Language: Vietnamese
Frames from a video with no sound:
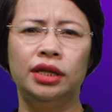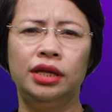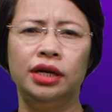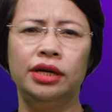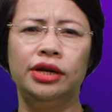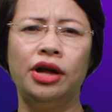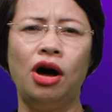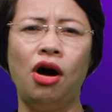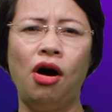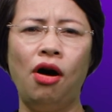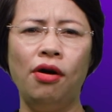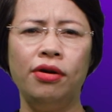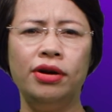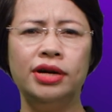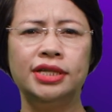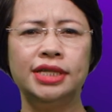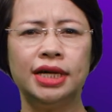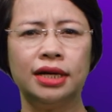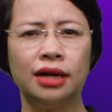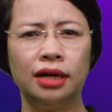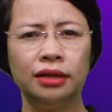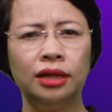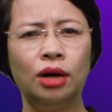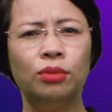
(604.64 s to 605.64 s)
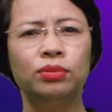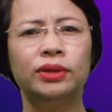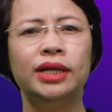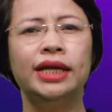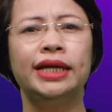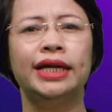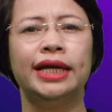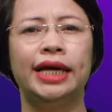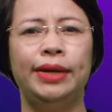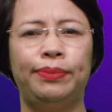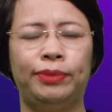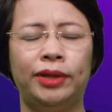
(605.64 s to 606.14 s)
từ đó đưa ra các thông
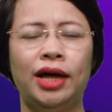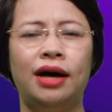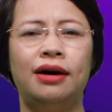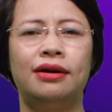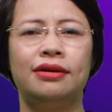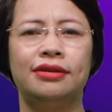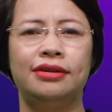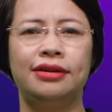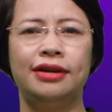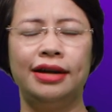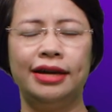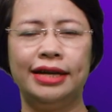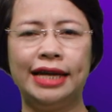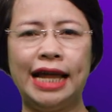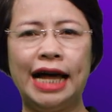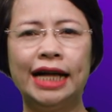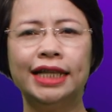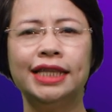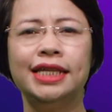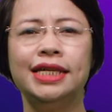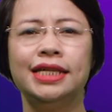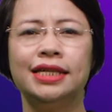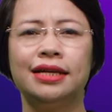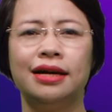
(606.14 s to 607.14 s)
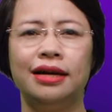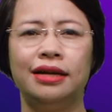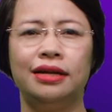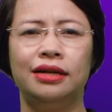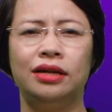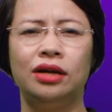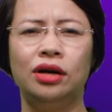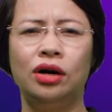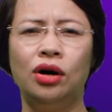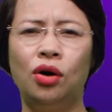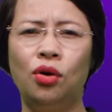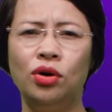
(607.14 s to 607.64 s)
tin kịp thời, đáng tin cậy,
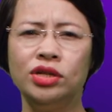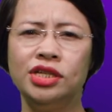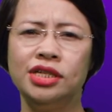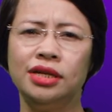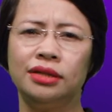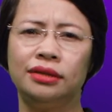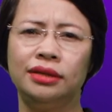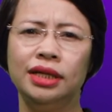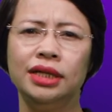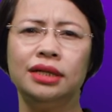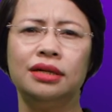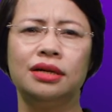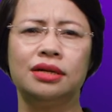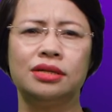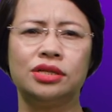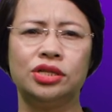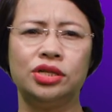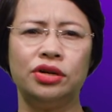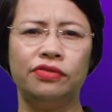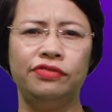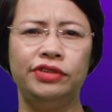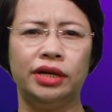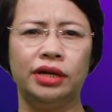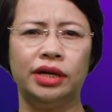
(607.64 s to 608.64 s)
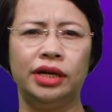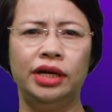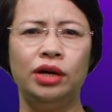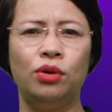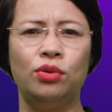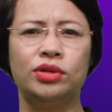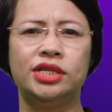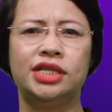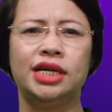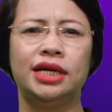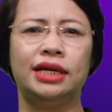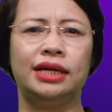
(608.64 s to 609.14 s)
hỗ trợ tích cực cho việc
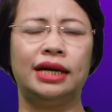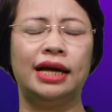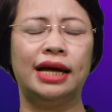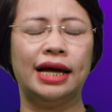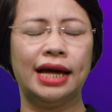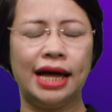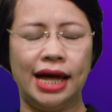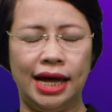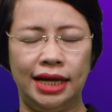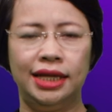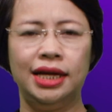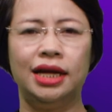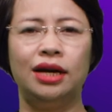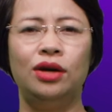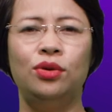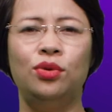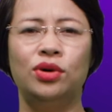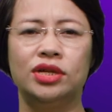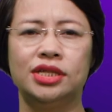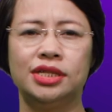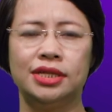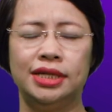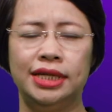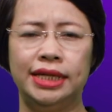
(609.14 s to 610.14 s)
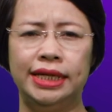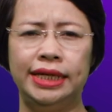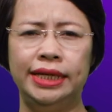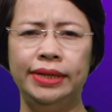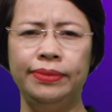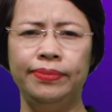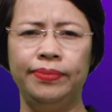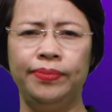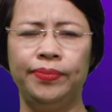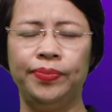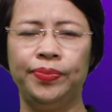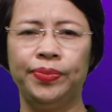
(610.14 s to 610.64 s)
hiệu chỉnh, cải thiện luồng xử
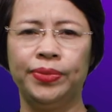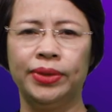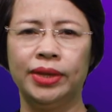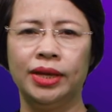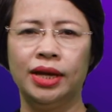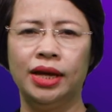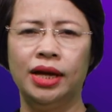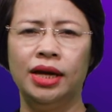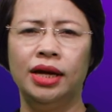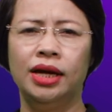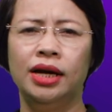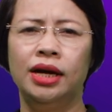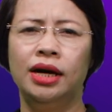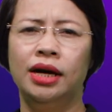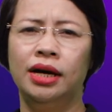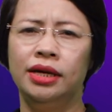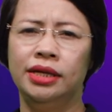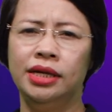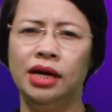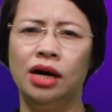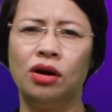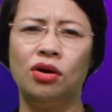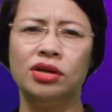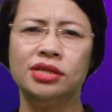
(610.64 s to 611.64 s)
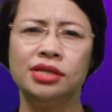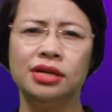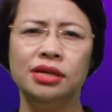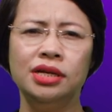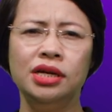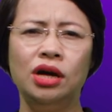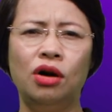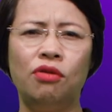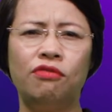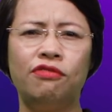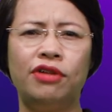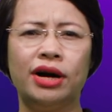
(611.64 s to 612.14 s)
lý. Nhờ có dữ
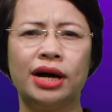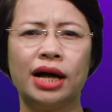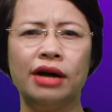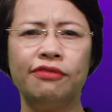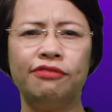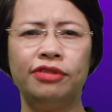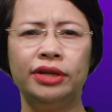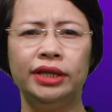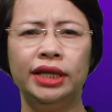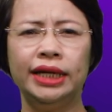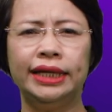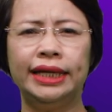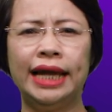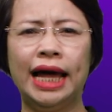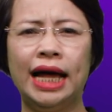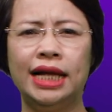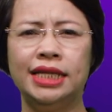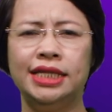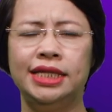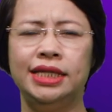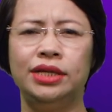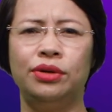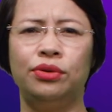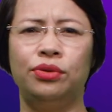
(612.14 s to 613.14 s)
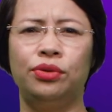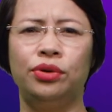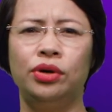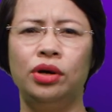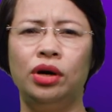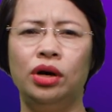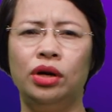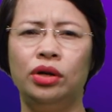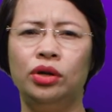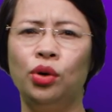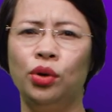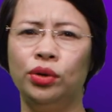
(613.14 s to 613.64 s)
liệu và các phân tích đa chiều,
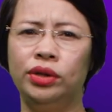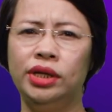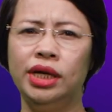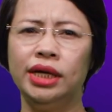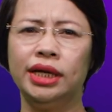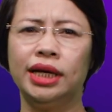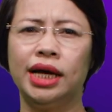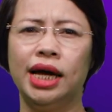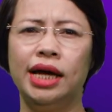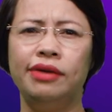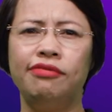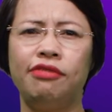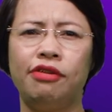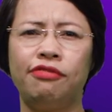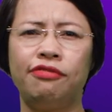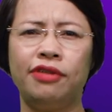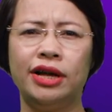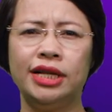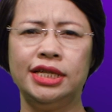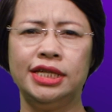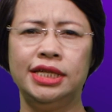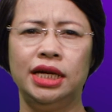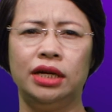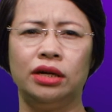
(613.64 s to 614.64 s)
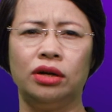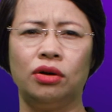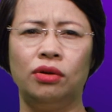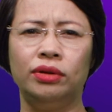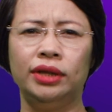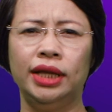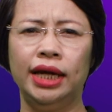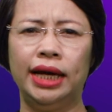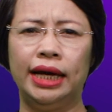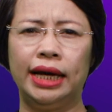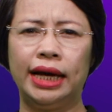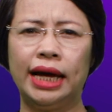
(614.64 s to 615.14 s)
đội thiết kế và phát triển có
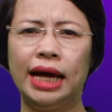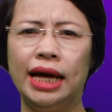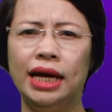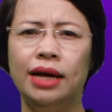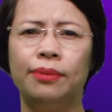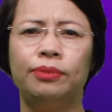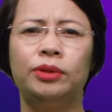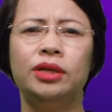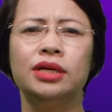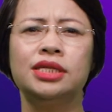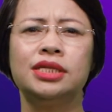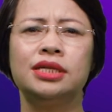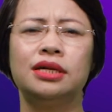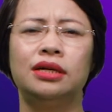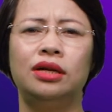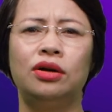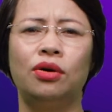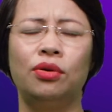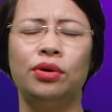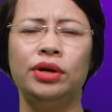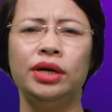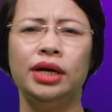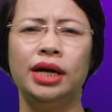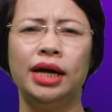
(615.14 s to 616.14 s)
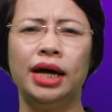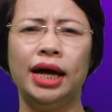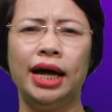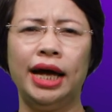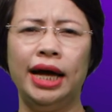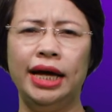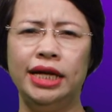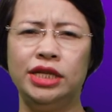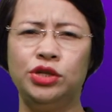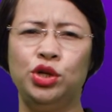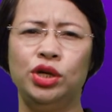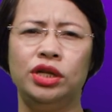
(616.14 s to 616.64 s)
thể ngay lập tức sửa lỗi
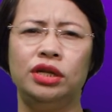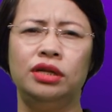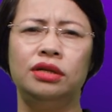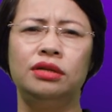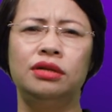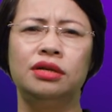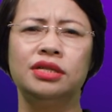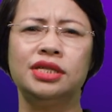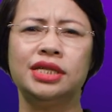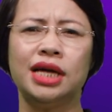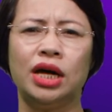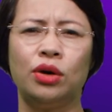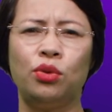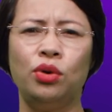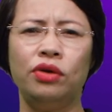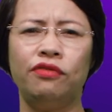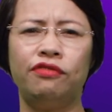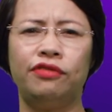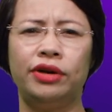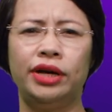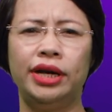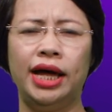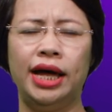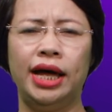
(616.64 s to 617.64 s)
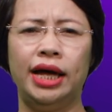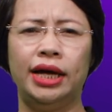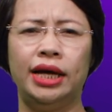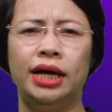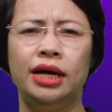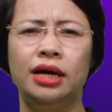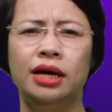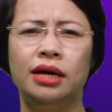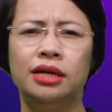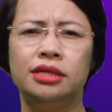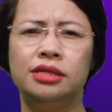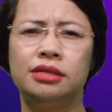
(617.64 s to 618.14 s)
hay chuyển hướng giải quyết vấn
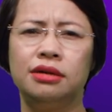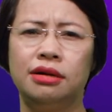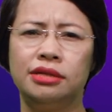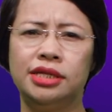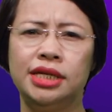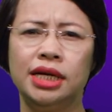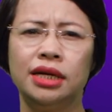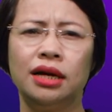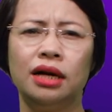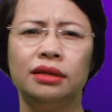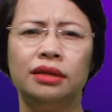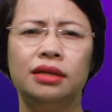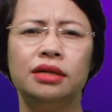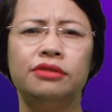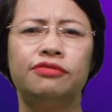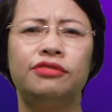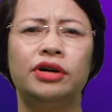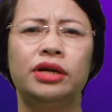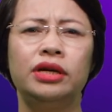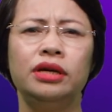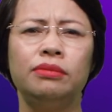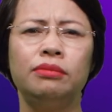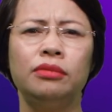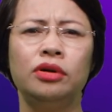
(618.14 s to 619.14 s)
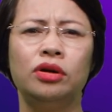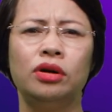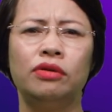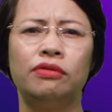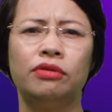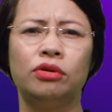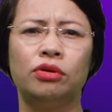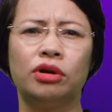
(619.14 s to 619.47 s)
đề dựa trên các tư vấn